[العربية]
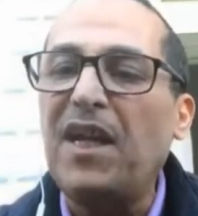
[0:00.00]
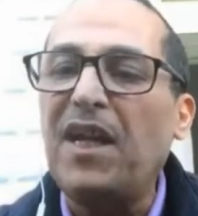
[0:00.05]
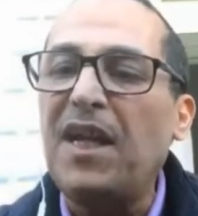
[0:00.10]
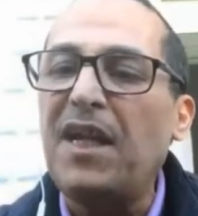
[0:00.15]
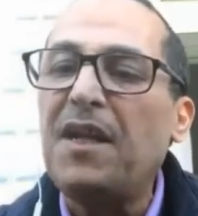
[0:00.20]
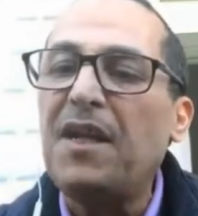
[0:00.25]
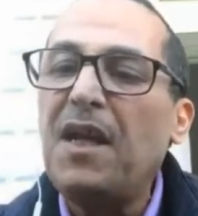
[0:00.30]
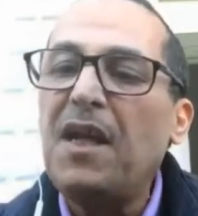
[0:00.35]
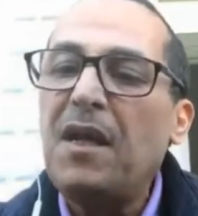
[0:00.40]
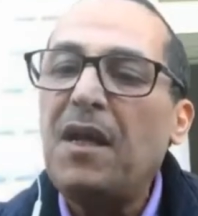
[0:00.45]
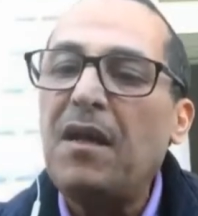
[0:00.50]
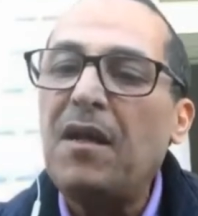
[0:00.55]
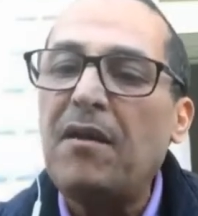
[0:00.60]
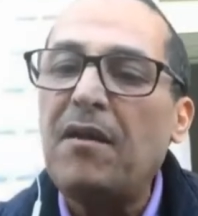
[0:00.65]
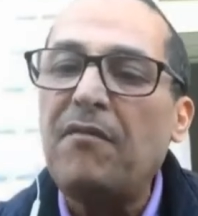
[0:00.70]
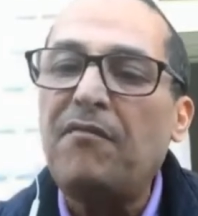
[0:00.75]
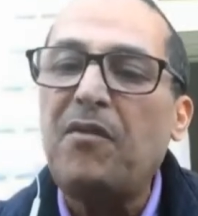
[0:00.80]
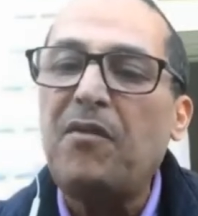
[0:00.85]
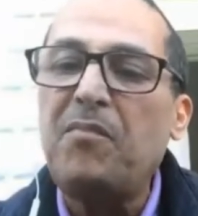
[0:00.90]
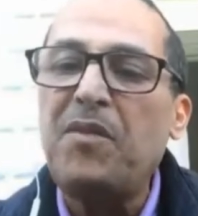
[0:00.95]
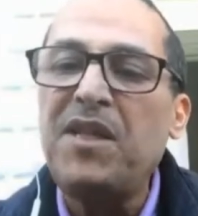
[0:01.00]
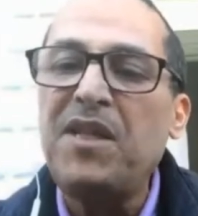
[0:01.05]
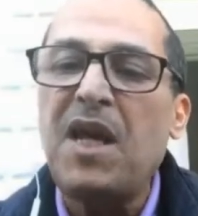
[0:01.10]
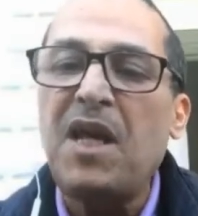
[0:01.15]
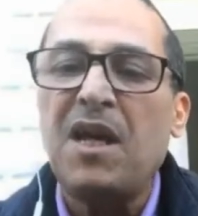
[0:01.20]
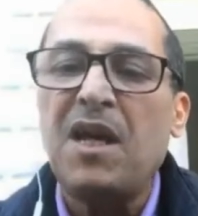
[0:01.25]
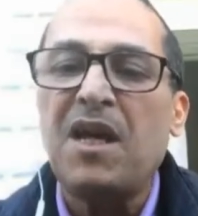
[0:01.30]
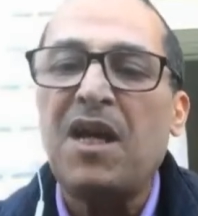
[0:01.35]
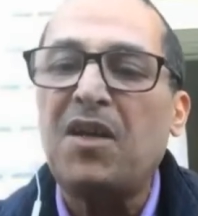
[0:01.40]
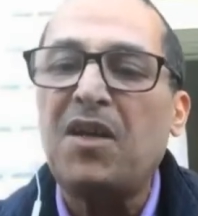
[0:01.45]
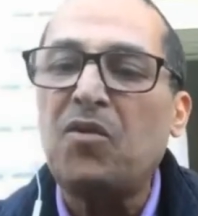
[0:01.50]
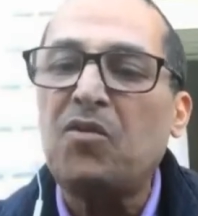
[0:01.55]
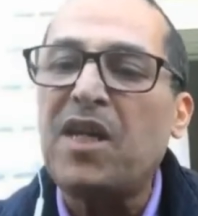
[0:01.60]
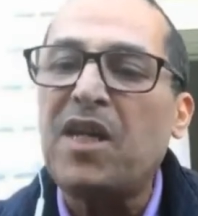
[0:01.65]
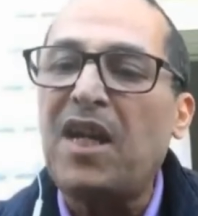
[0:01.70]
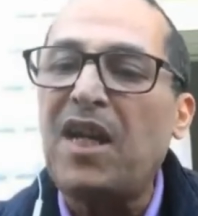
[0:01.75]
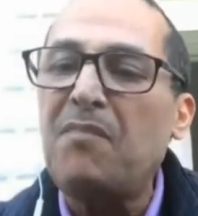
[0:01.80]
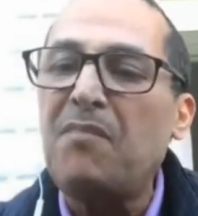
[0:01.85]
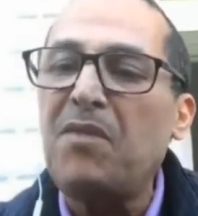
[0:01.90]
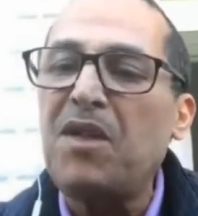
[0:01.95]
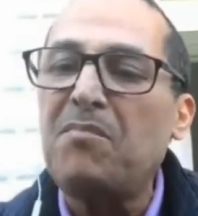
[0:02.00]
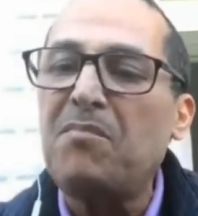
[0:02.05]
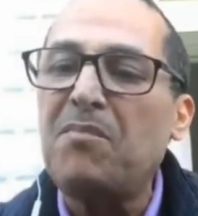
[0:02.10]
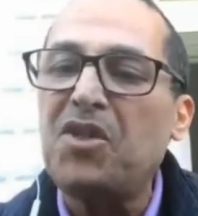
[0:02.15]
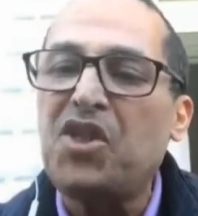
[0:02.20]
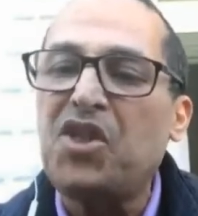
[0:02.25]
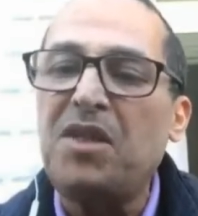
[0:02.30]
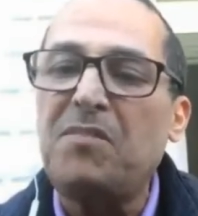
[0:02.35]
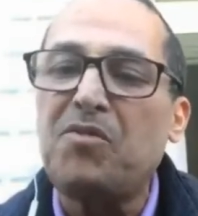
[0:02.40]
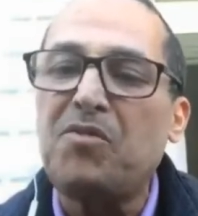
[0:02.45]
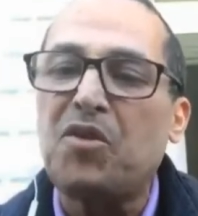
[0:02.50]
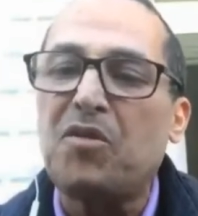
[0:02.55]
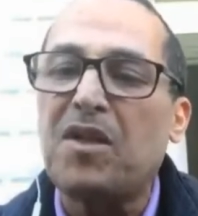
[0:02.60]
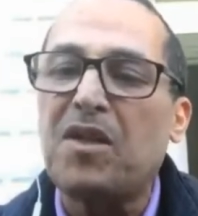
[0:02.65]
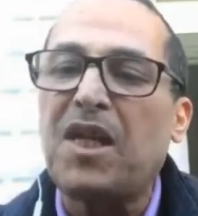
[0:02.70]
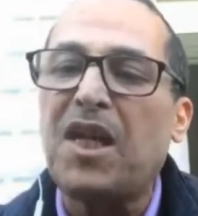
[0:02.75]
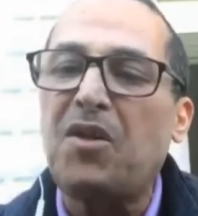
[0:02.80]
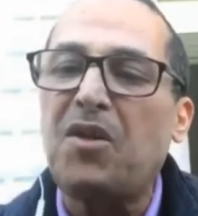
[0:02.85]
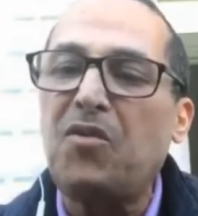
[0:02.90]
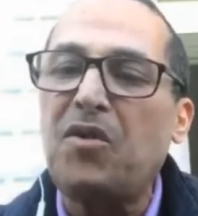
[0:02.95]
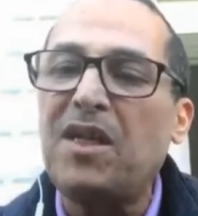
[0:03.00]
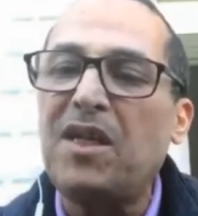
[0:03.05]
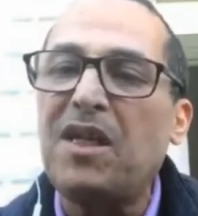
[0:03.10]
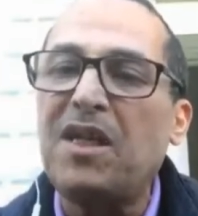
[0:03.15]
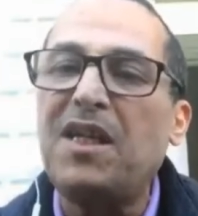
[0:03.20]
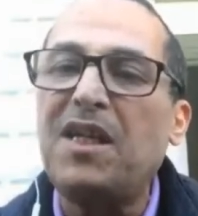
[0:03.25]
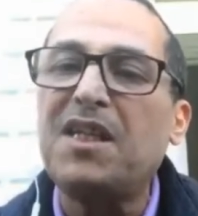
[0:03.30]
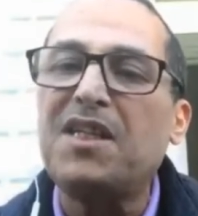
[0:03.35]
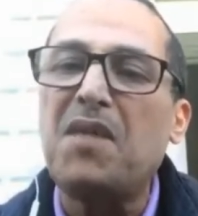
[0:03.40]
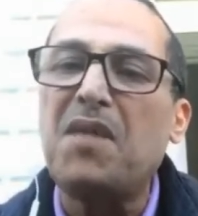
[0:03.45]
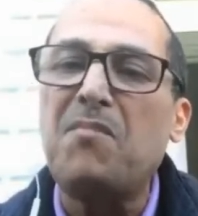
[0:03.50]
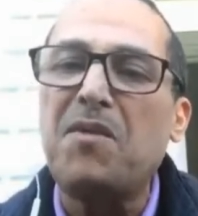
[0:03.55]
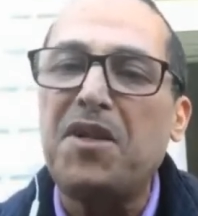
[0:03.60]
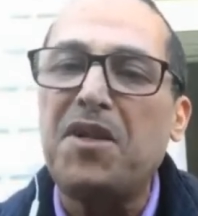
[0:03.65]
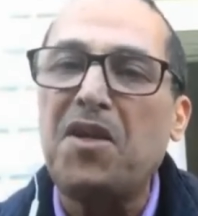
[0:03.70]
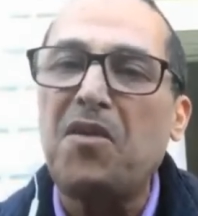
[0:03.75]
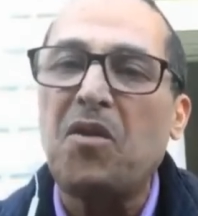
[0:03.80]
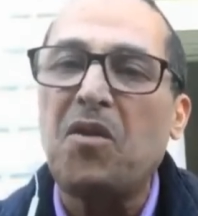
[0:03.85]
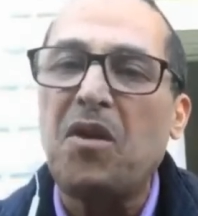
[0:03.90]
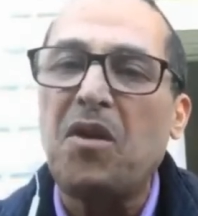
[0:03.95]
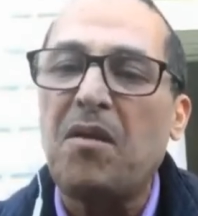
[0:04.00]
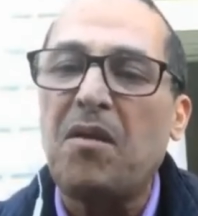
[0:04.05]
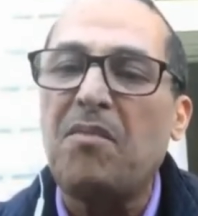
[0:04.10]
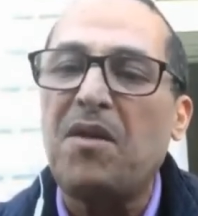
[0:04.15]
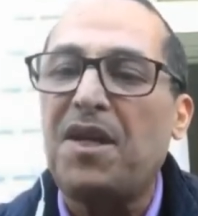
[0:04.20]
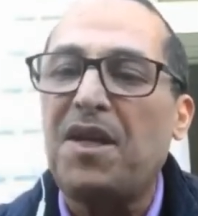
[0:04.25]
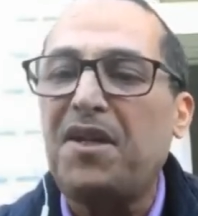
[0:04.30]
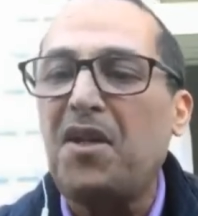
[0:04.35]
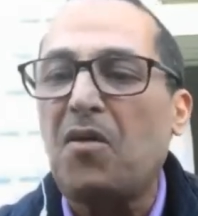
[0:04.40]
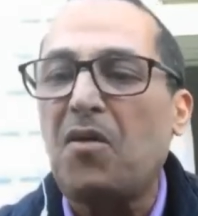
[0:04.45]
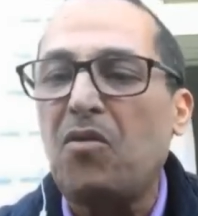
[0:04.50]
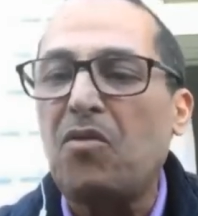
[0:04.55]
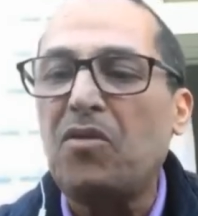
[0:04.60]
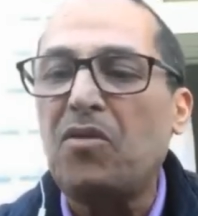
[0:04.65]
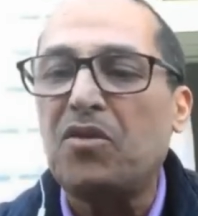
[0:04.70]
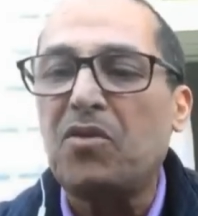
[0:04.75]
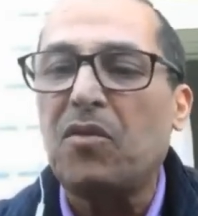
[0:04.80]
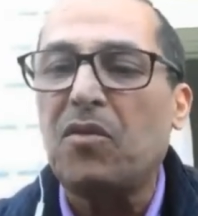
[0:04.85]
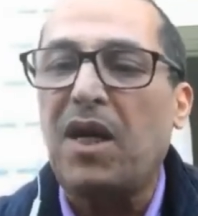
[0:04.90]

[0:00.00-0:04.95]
فعلا آه، في البدايه كان التلاميذ ماشي كانوا يتمنون بانه